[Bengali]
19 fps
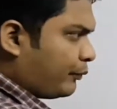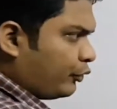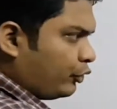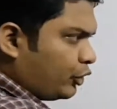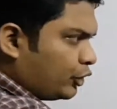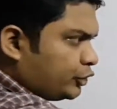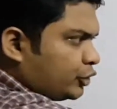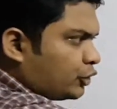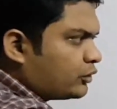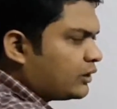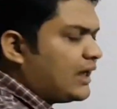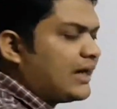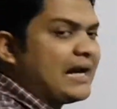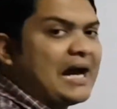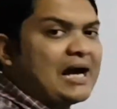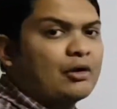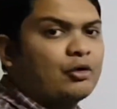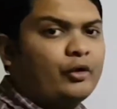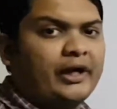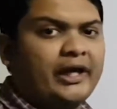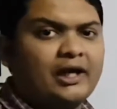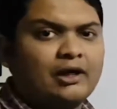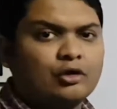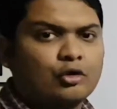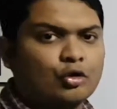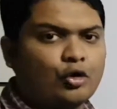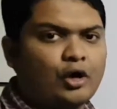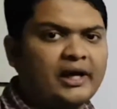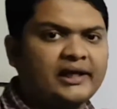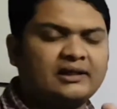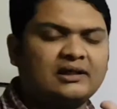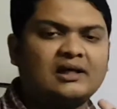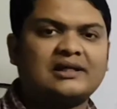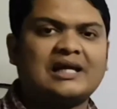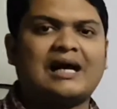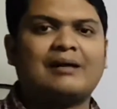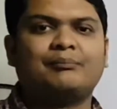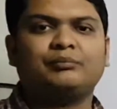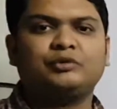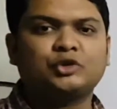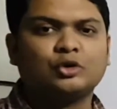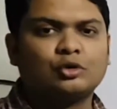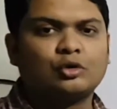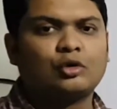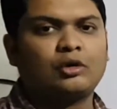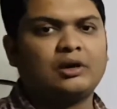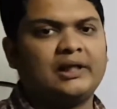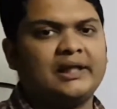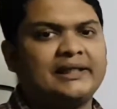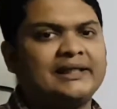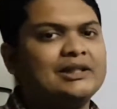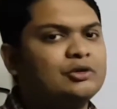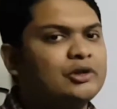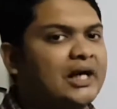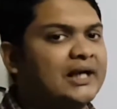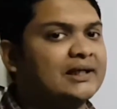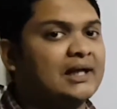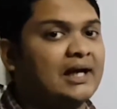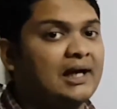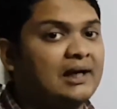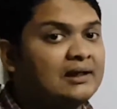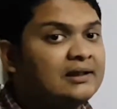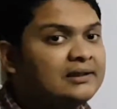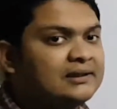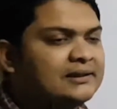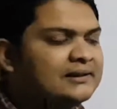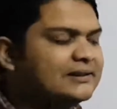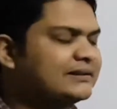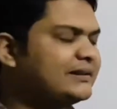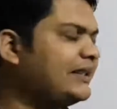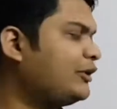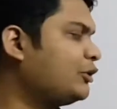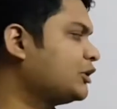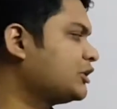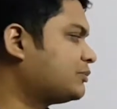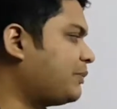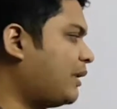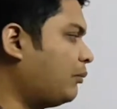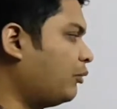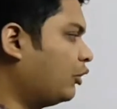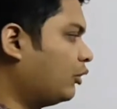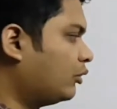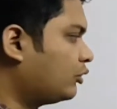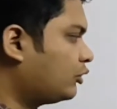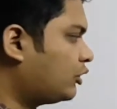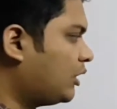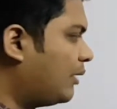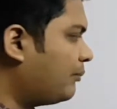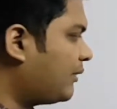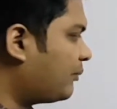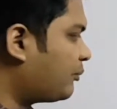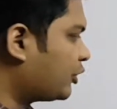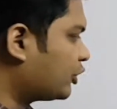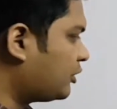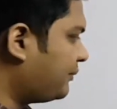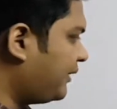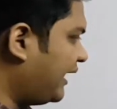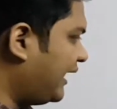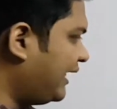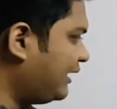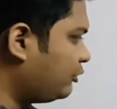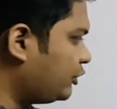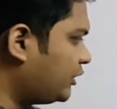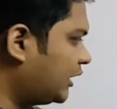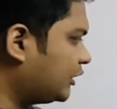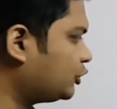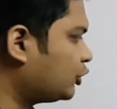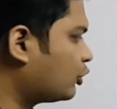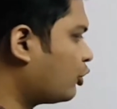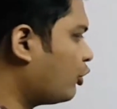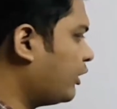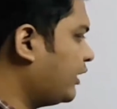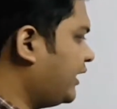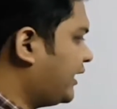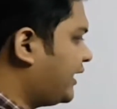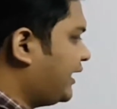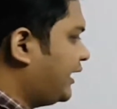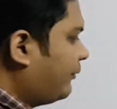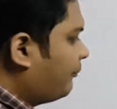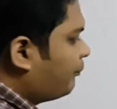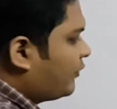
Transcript: পুরো যোগটা না করে কয়েকটা টার্ম যোগ করলে কিন্তু একটা সিকোয়েন্স পাবো তো আমরা প্রথমে এই দুইটা যোগ করে দেখি